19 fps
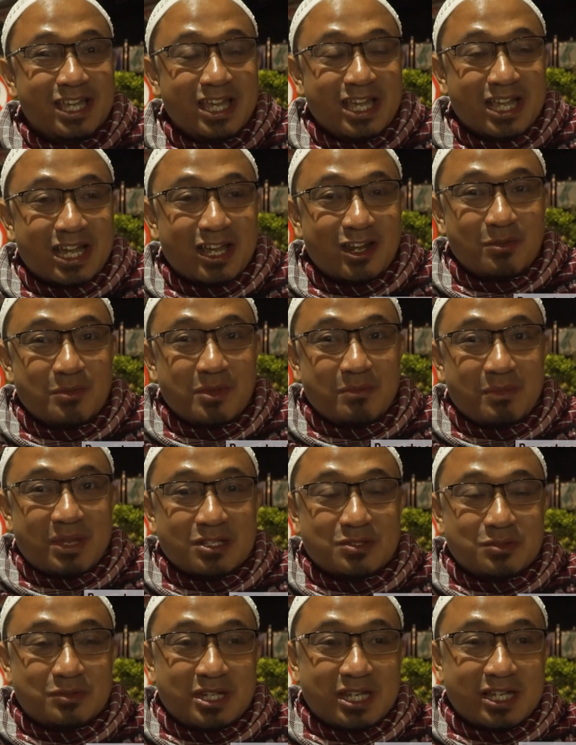kalau memang
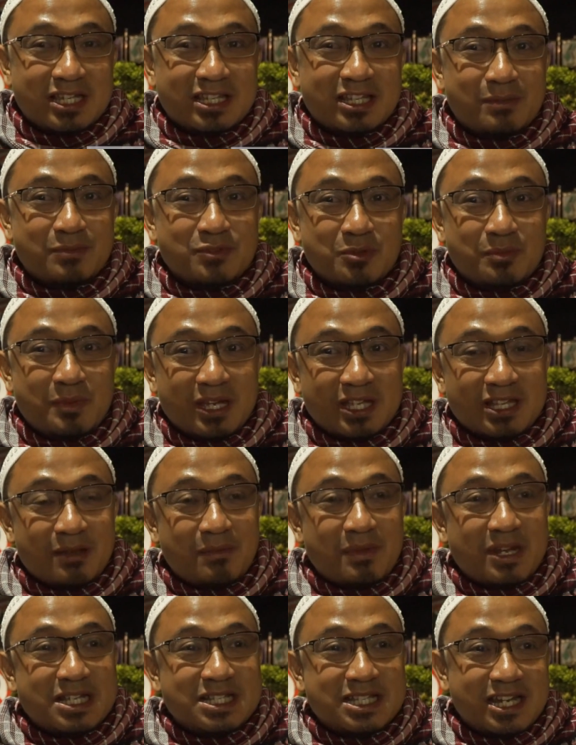sudah kita coba kita
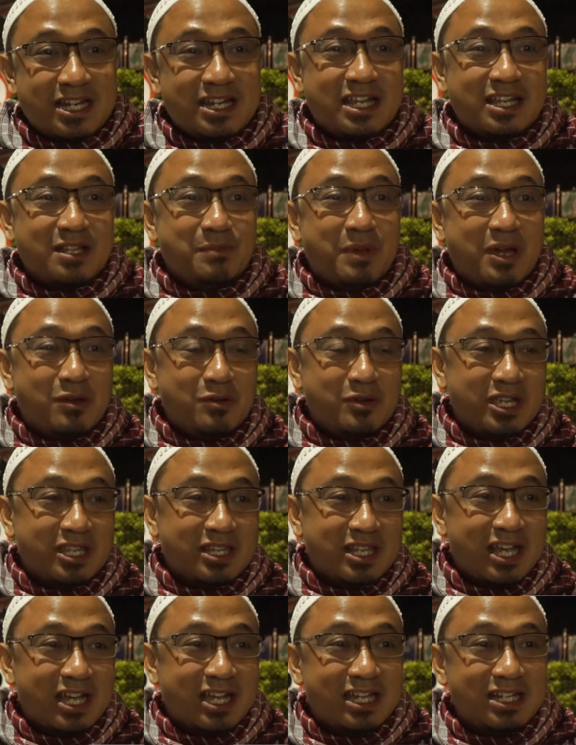pelajari nanti baru
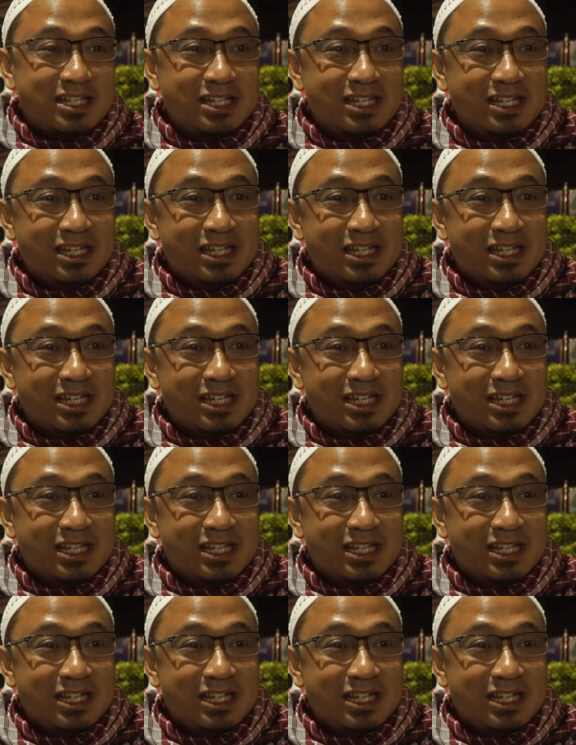kita akan